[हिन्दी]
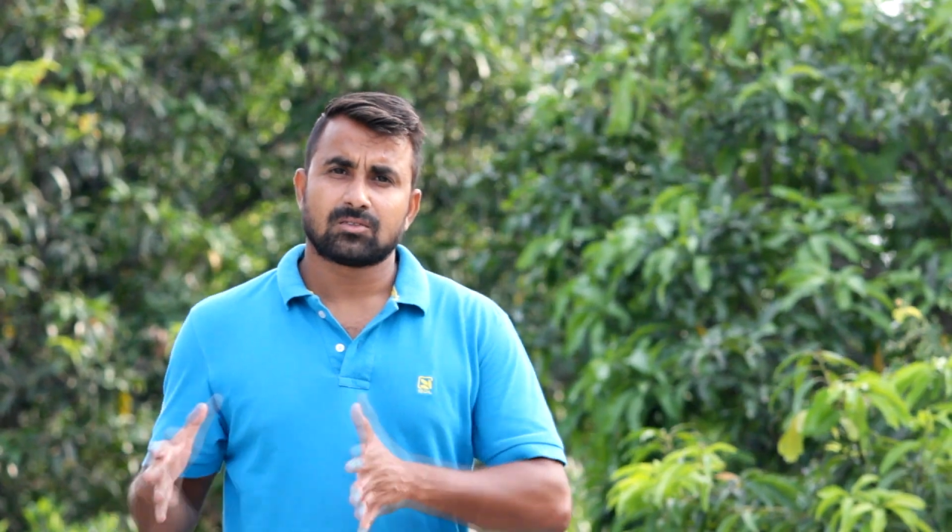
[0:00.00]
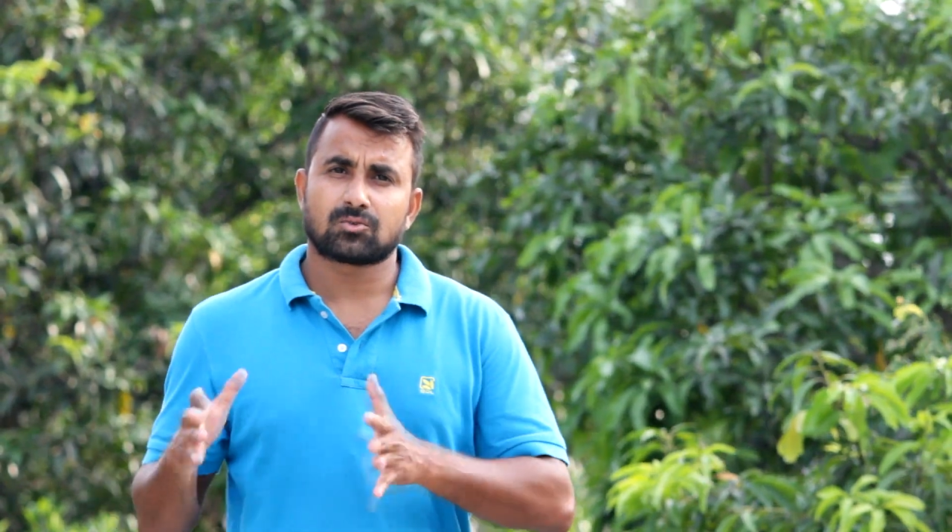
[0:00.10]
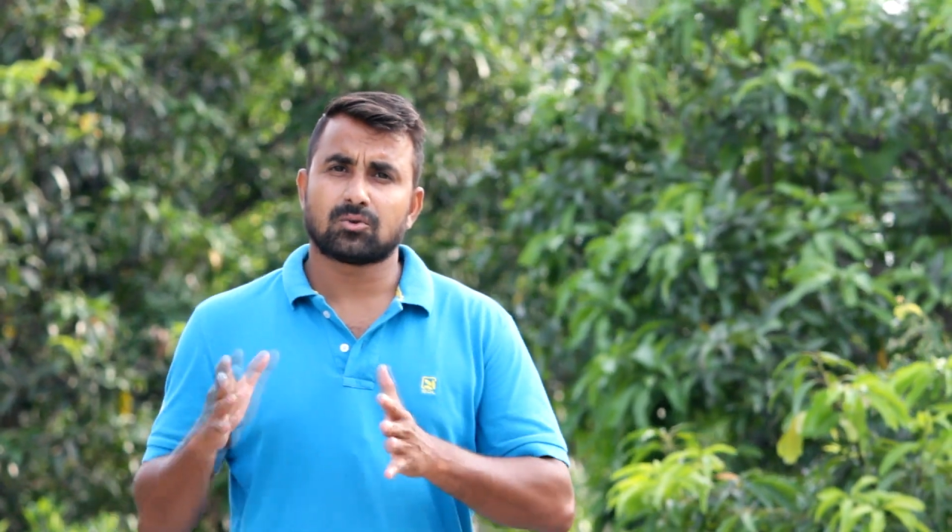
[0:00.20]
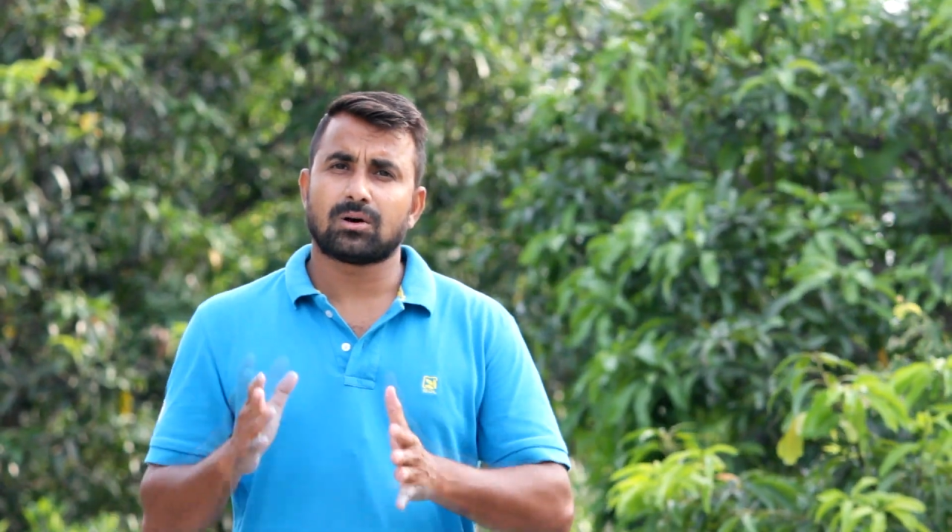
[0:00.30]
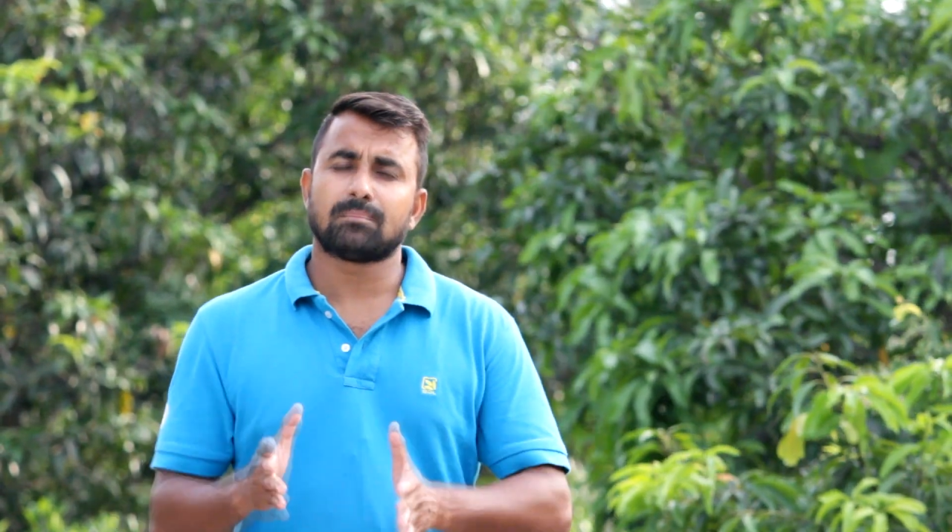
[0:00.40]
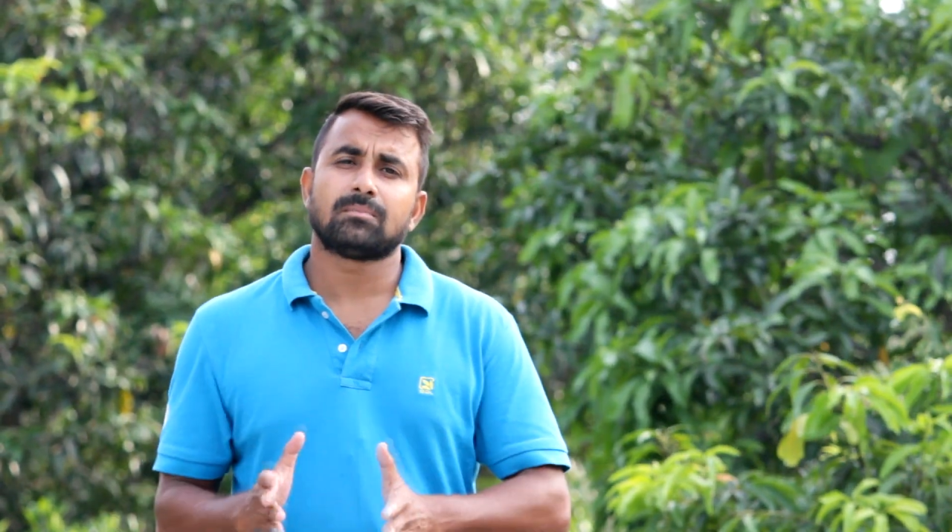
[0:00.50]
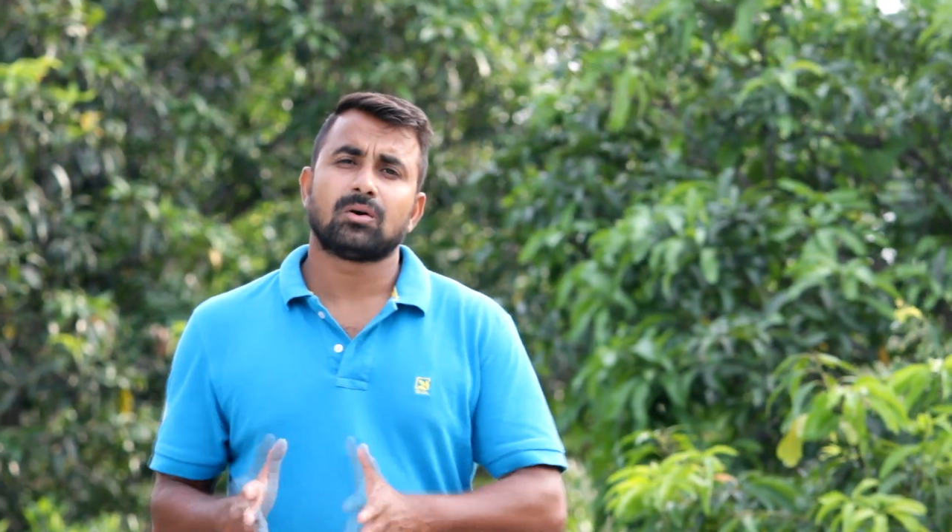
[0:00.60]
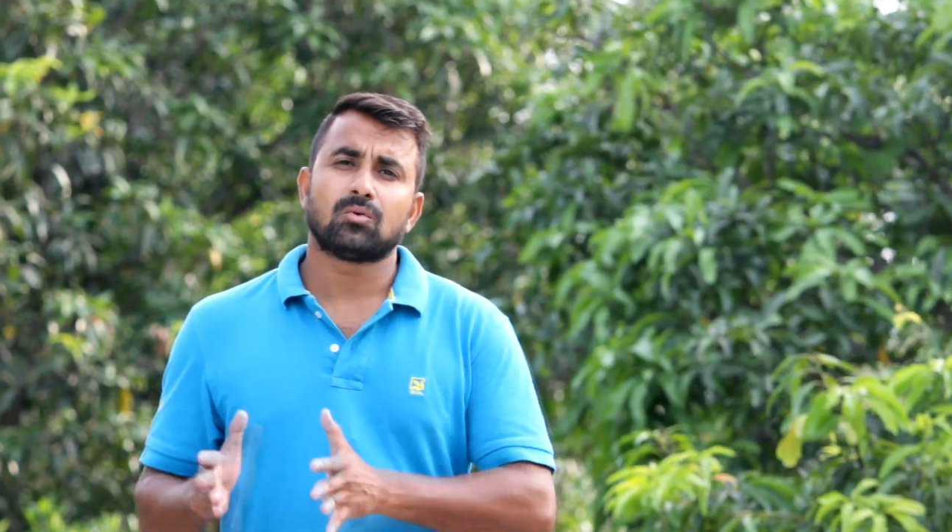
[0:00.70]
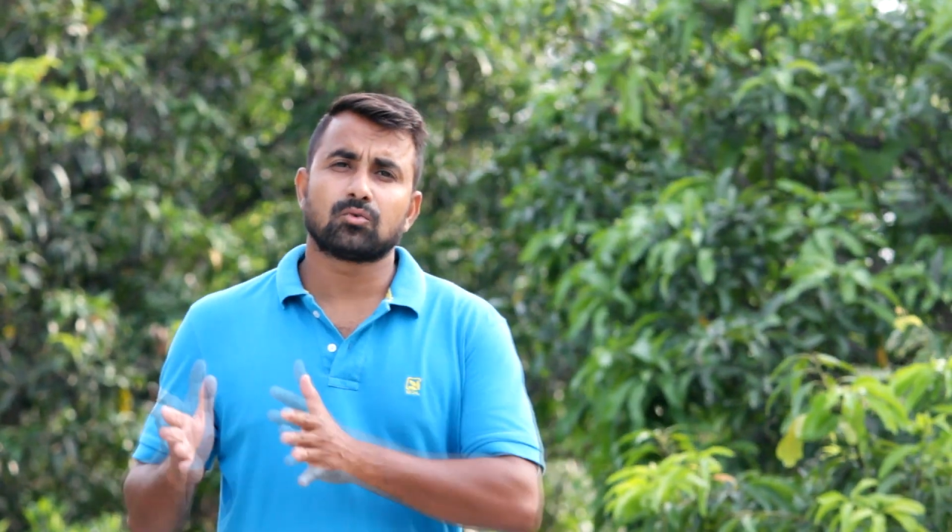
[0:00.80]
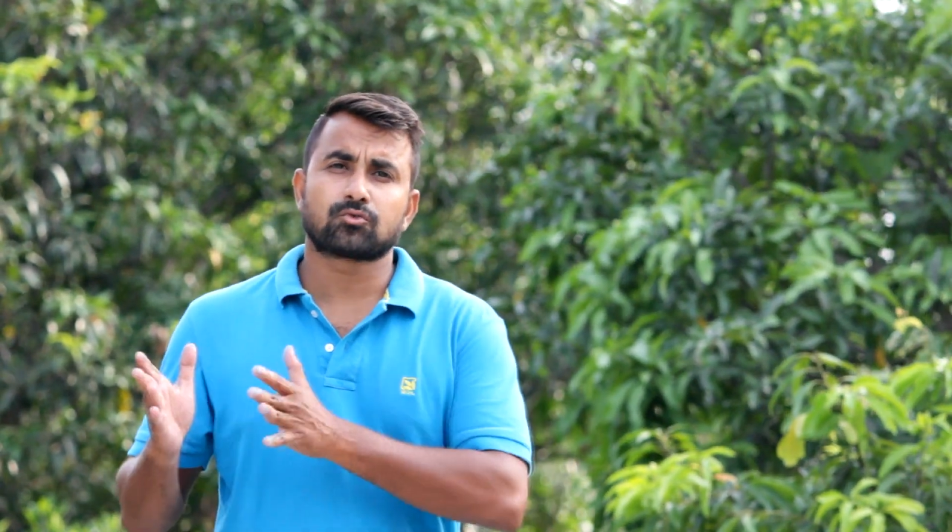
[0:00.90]
तो हम
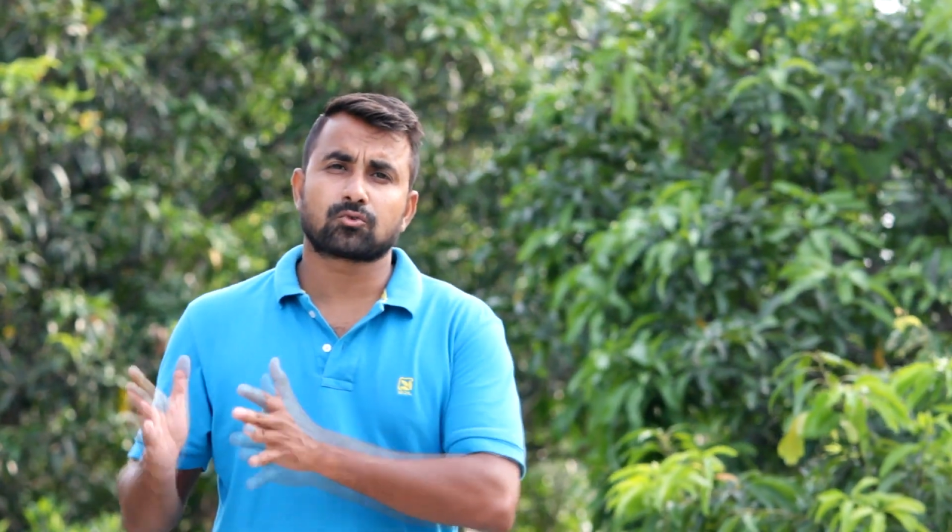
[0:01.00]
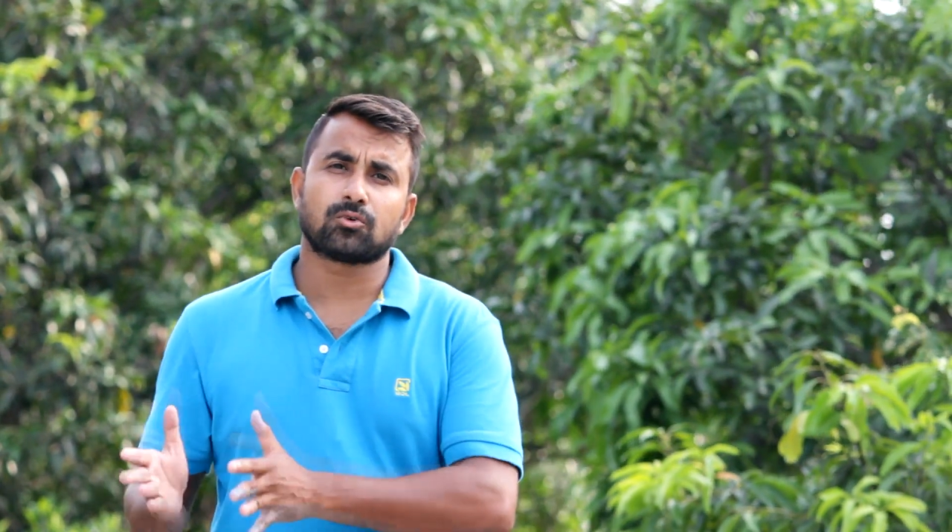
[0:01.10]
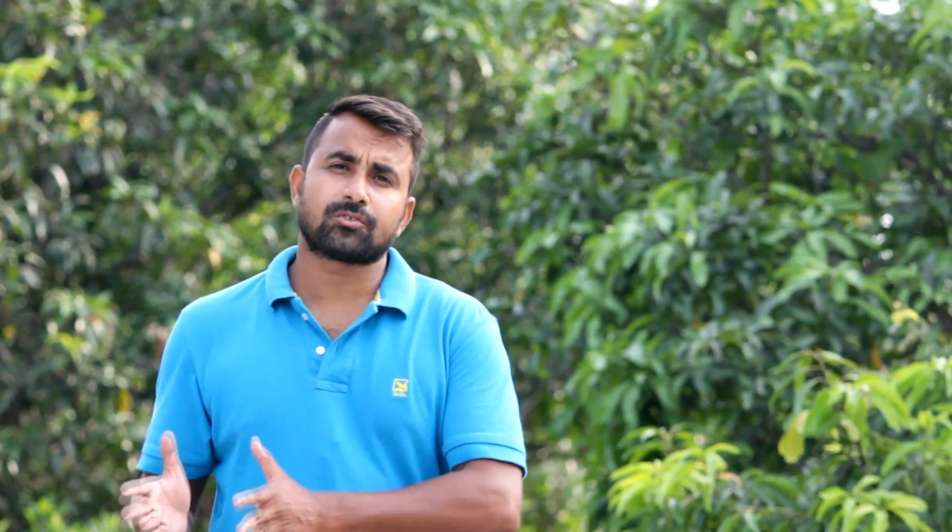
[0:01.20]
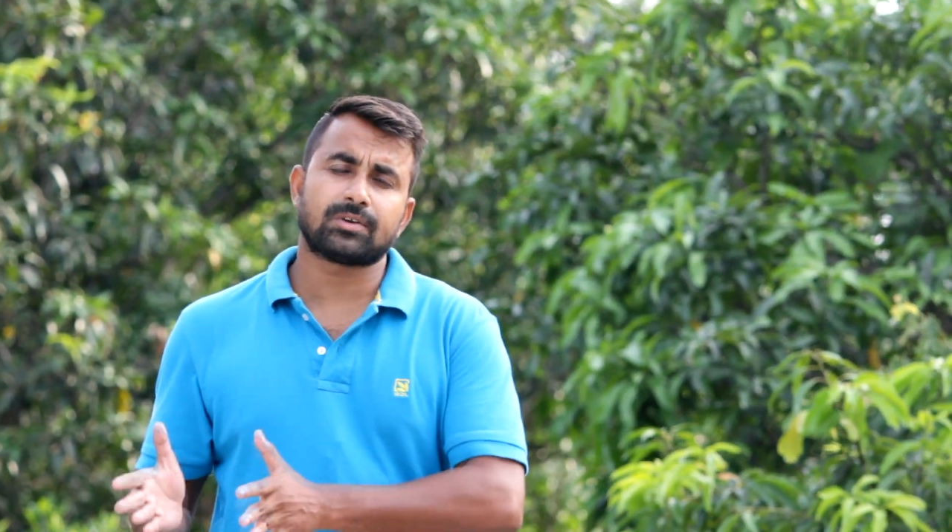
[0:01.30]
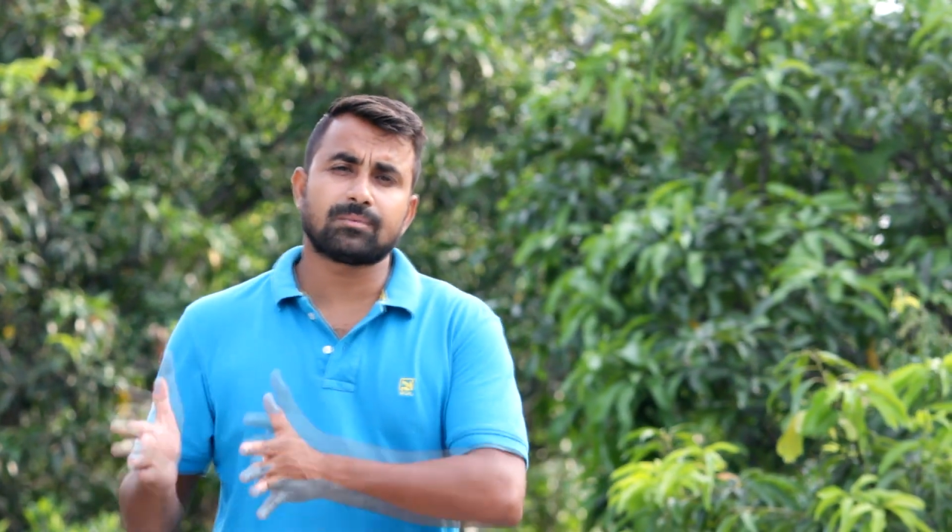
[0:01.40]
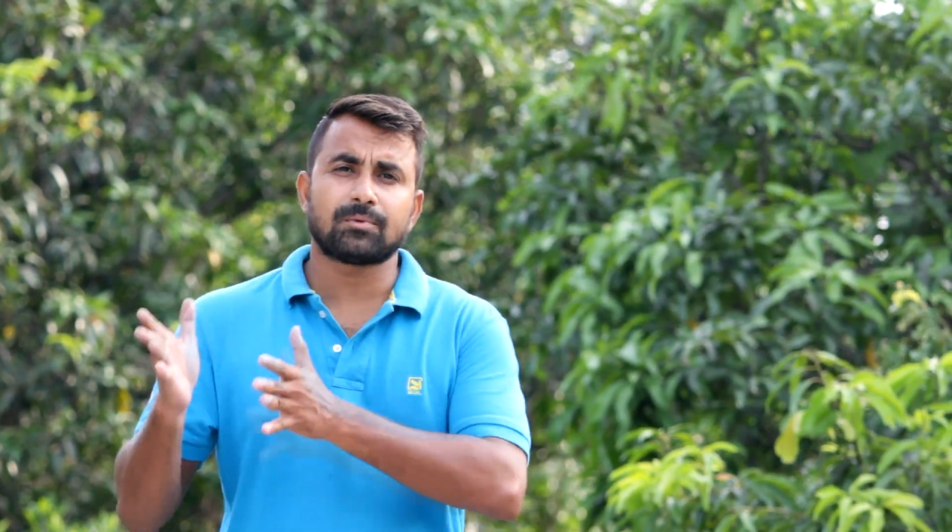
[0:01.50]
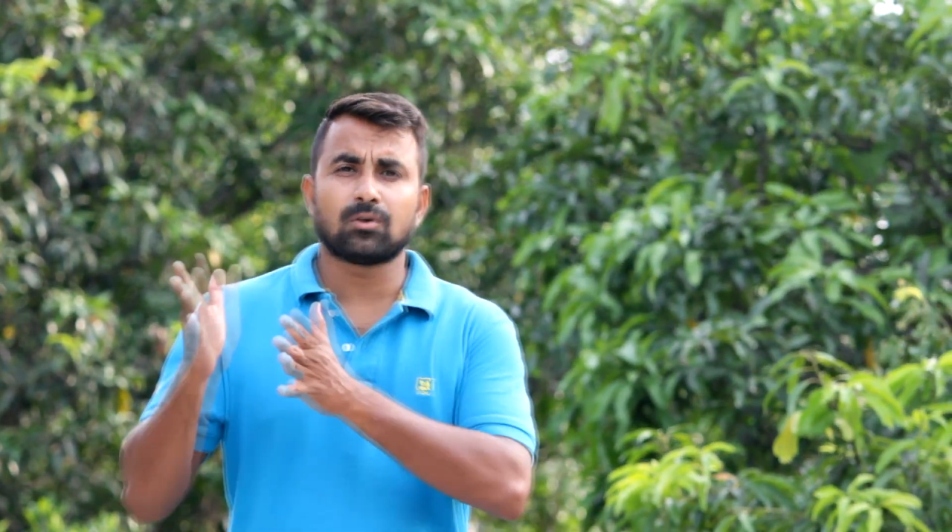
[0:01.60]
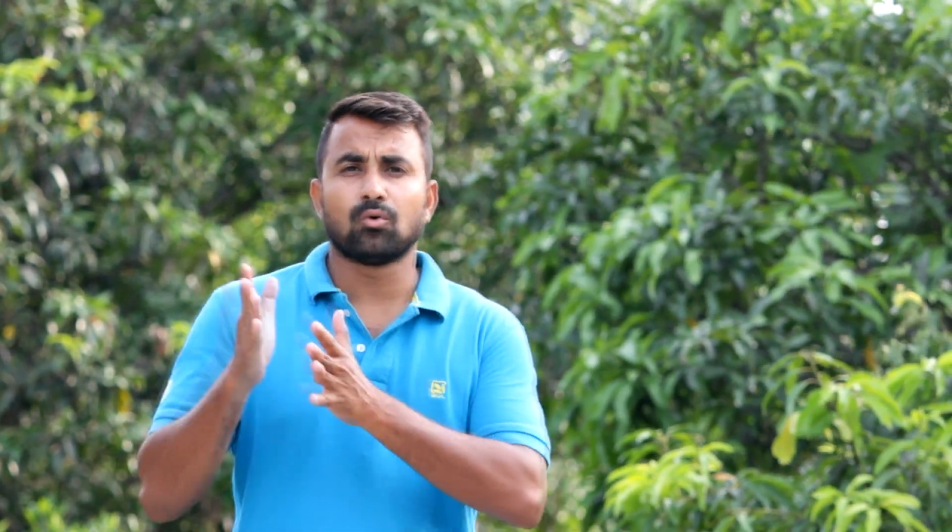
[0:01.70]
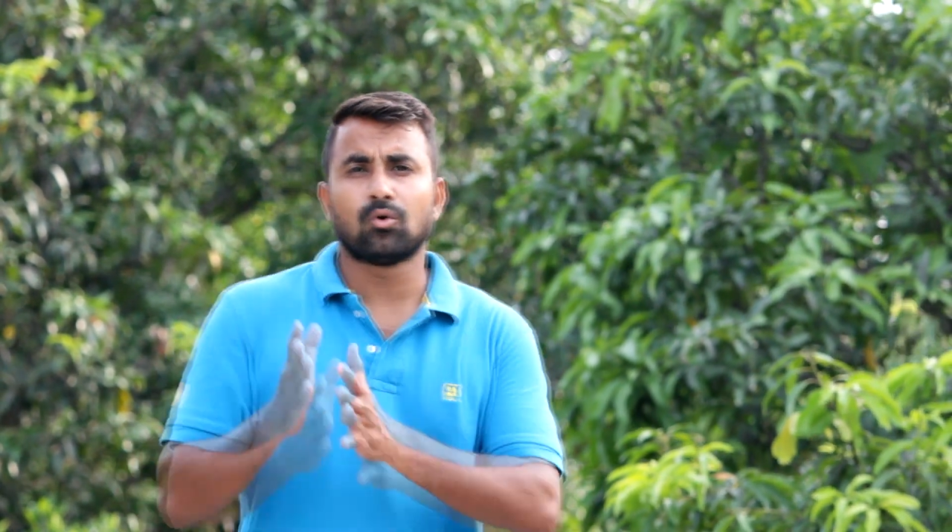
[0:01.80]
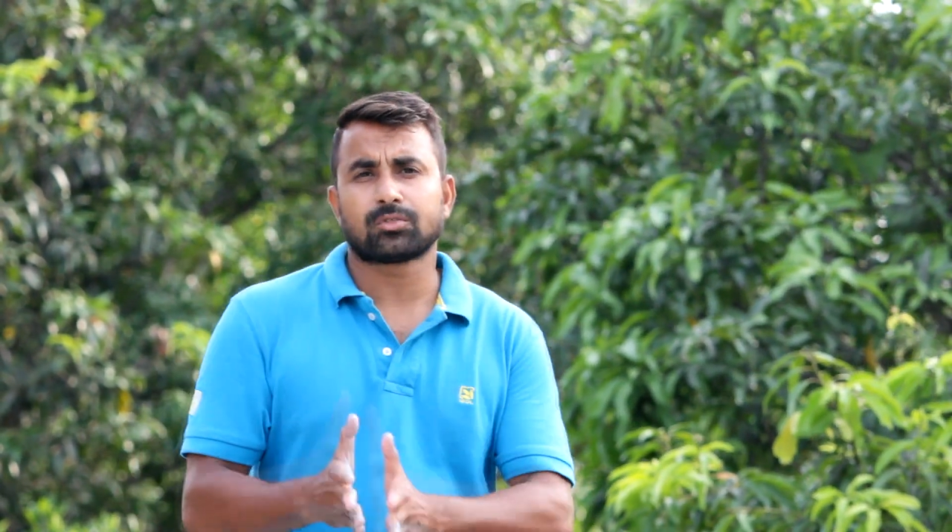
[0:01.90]
उसको सिर्फ
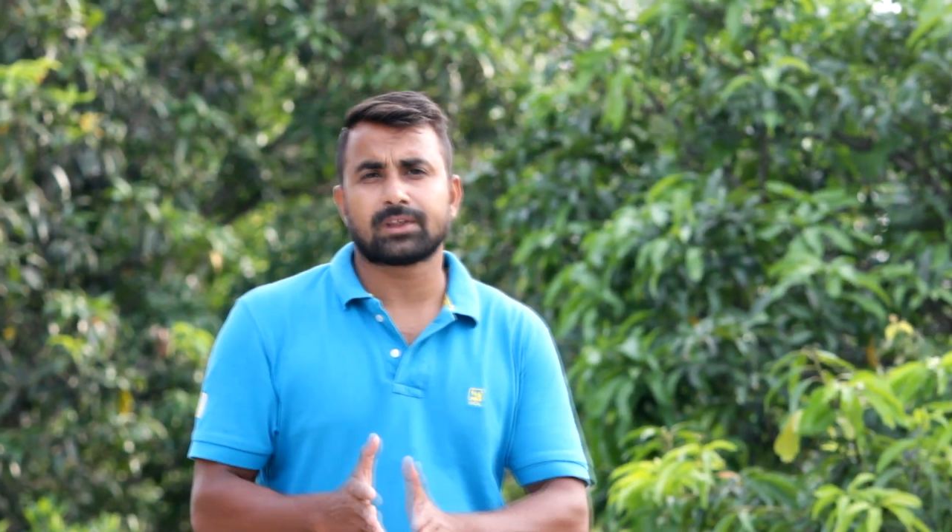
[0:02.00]
लो